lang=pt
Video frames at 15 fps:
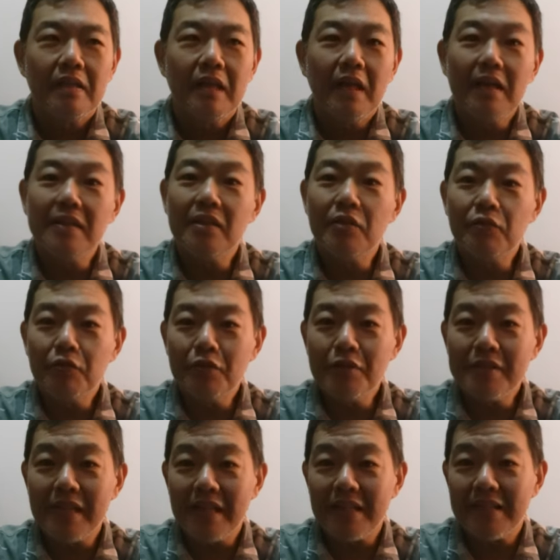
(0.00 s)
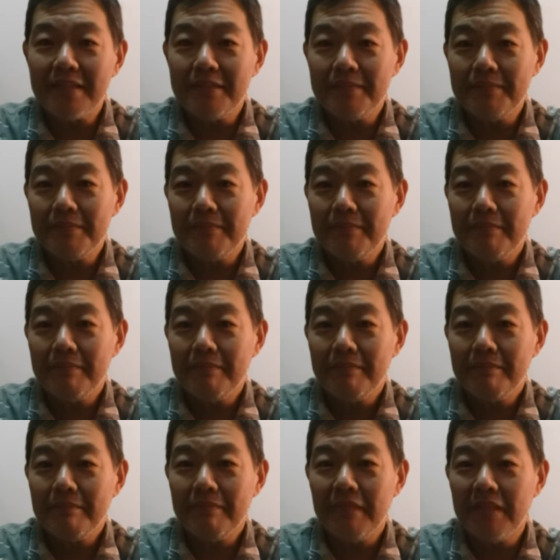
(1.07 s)
Ela não foi usada
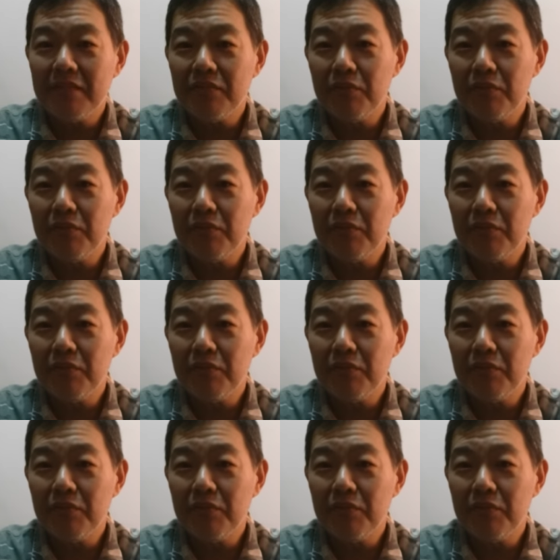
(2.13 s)
mas